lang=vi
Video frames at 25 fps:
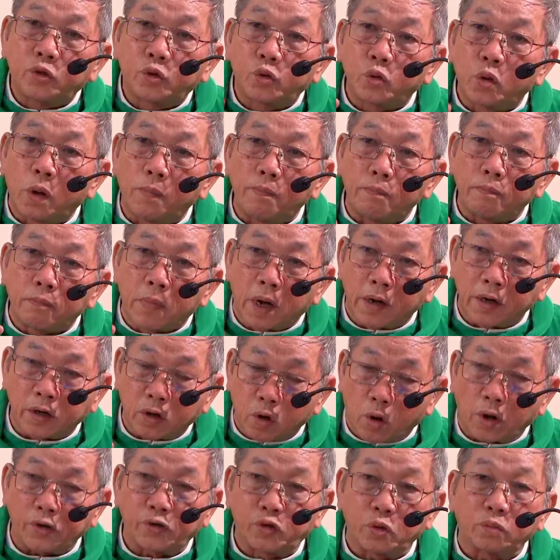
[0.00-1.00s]
Chúa mời
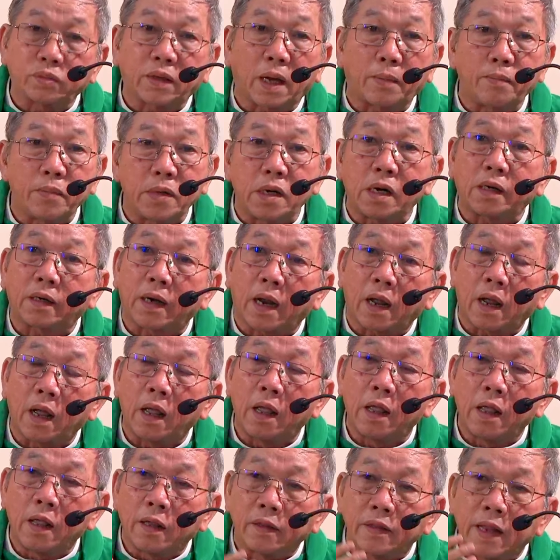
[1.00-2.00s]
gọi chúng ta bước ra
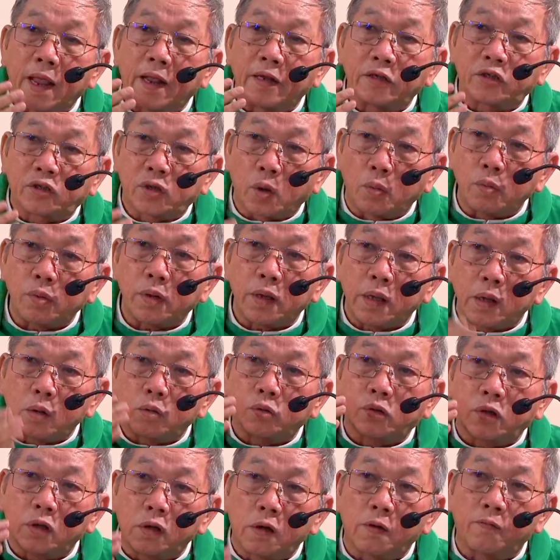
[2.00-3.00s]
để sống yêu
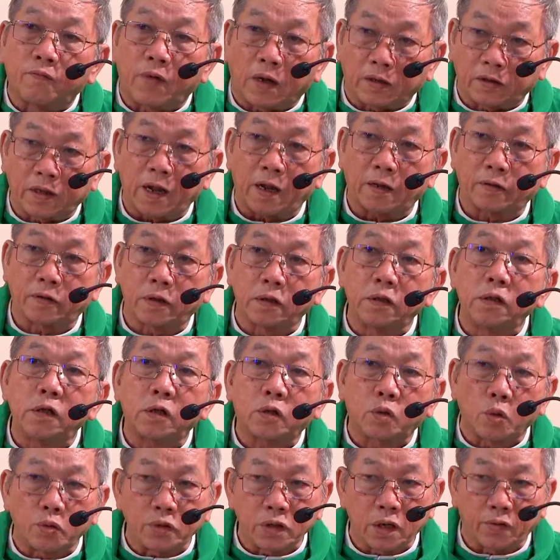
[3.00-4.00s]
thương và tha thứ
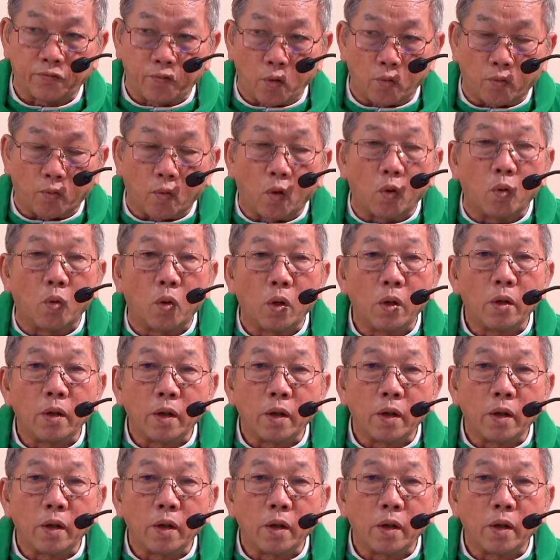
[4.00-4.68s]
cũng như phục vụ?